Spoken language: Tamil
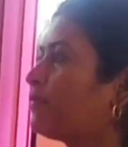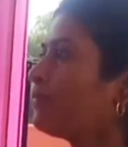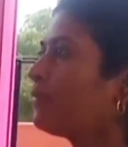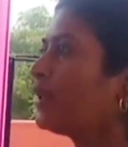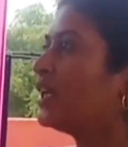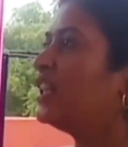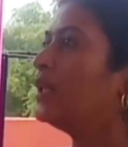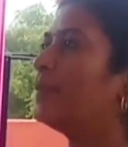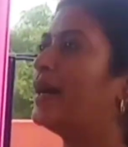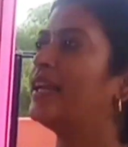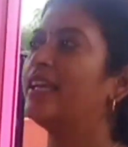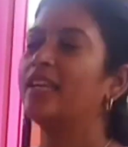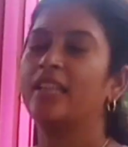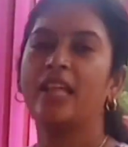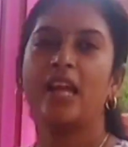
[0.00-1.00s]
இந்த மாதிரி
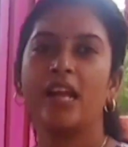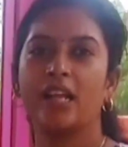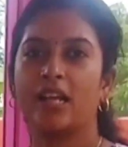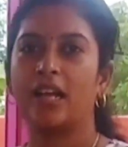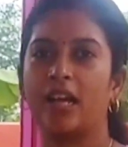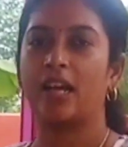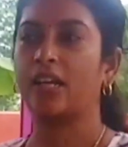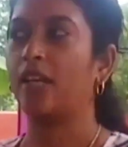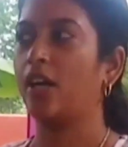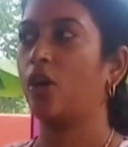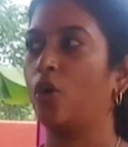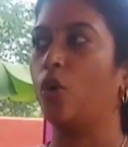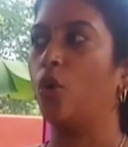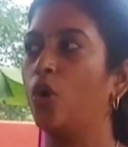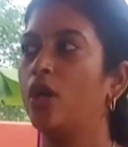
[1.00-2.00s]
இருந்தால் எனக்கு கரெக்டாக
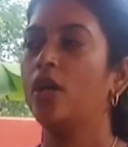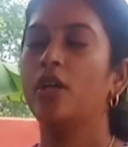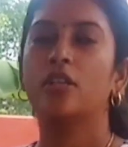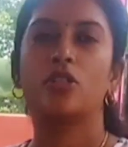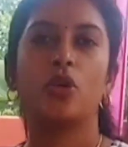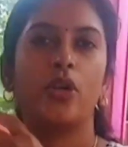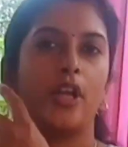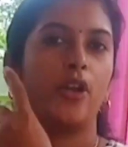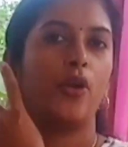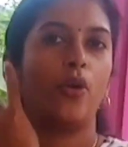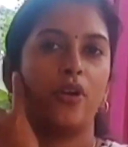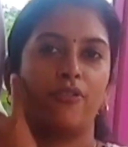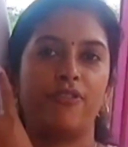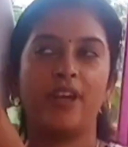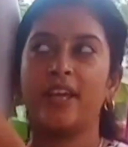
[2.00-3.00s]
இருக்கும் ஸோ என்னோட
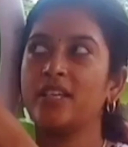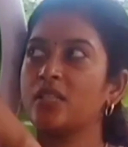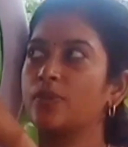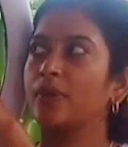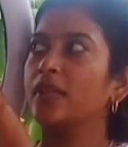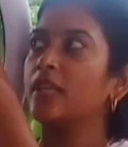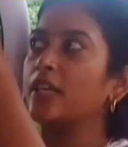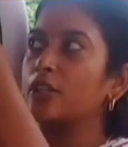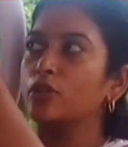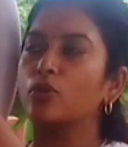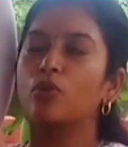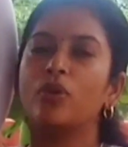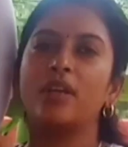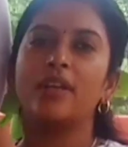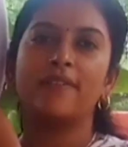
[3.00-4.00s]
ஃபேஸ் வந்து இதுக்கு
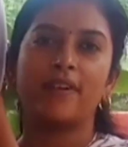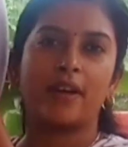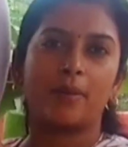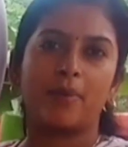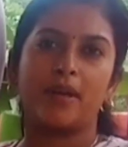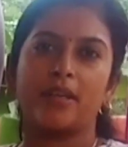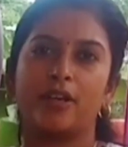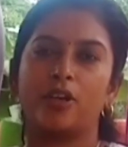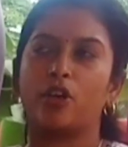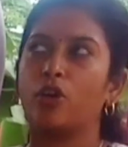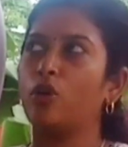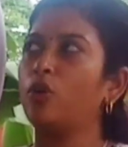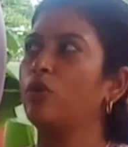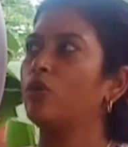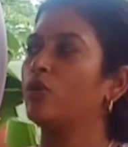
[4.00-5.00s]
உள்ளே வர்ற மாதிரி
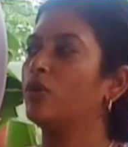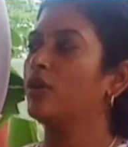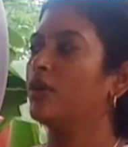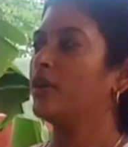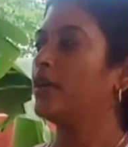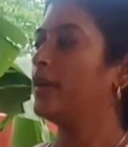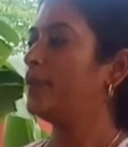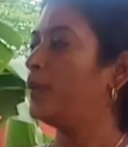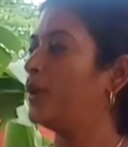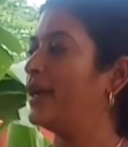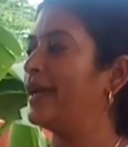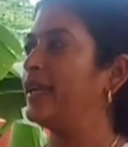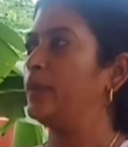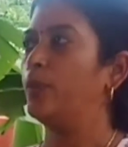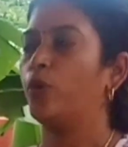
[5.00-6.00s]
இருக்கணும் இப்போ
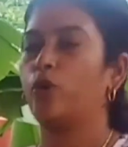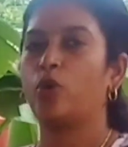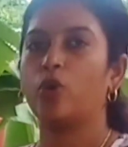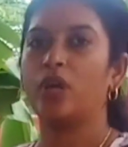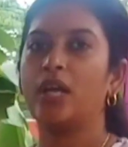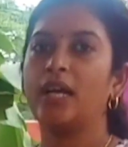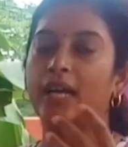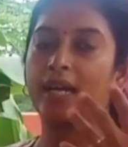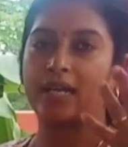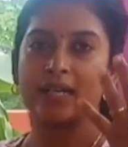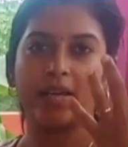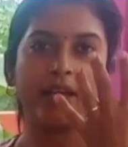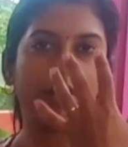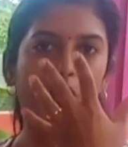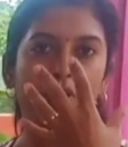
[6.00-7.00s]
லைட் போட்டோன்னா
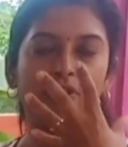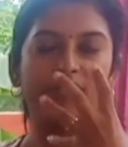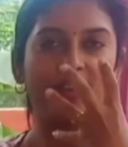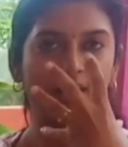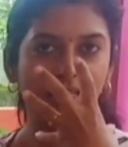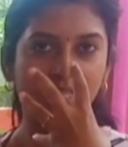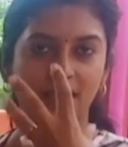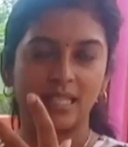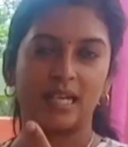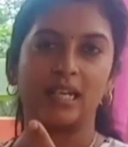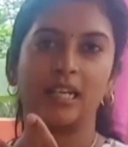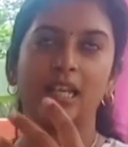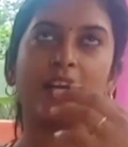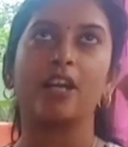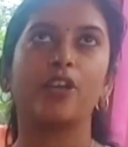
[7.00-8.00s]
கரெக்டாக என்னோட ஃபேஸ்
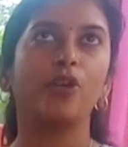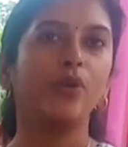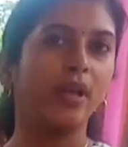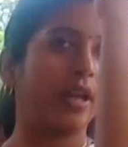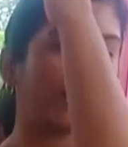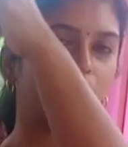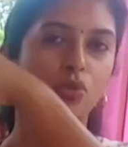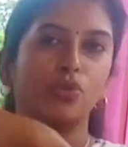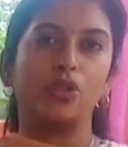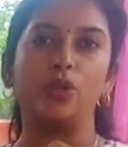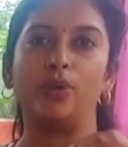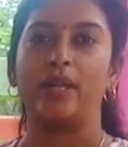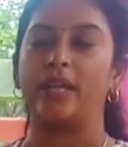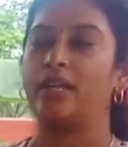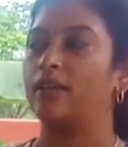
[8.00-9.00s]
சென்டர்லையும் என்னை சுற்றியும்
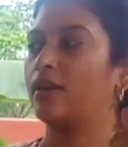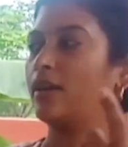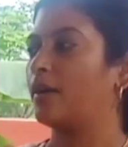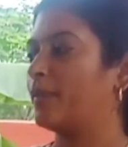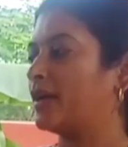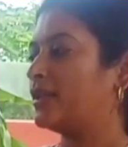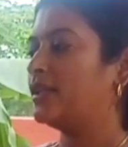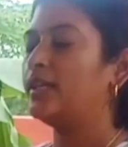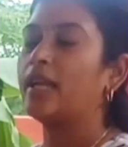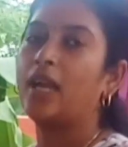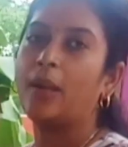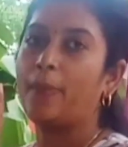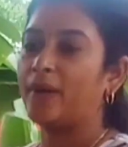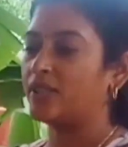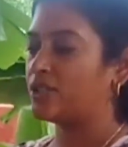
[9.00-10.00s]
லைட் இருக்க மாதிரி நல்லா
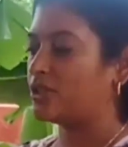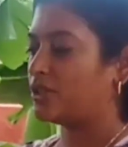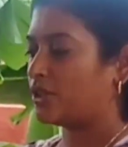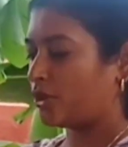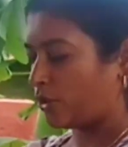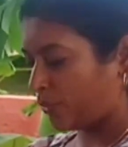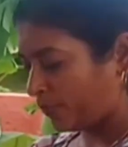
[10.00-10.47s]
பளிச்சுன்னு தெரியும்